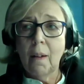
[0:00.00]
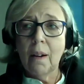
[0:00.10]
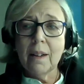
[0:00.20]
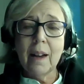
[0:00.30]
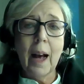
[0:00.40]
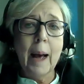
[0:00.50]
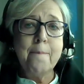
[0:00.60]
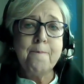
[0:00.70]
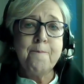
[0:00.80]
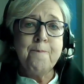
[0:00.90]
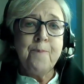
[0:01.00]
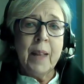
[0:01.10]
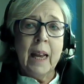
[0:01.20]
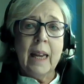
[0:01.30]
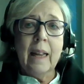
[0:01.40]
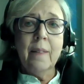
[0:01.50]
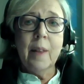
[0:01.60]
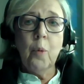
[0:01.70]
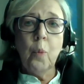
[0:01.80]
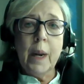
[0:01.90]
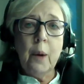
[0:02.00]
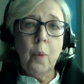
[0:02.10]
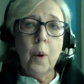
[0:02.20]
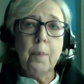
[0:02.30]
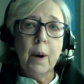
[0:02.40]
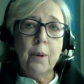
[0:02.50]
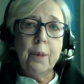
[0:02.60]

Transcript: été honorée de le connaître pendant longtemps.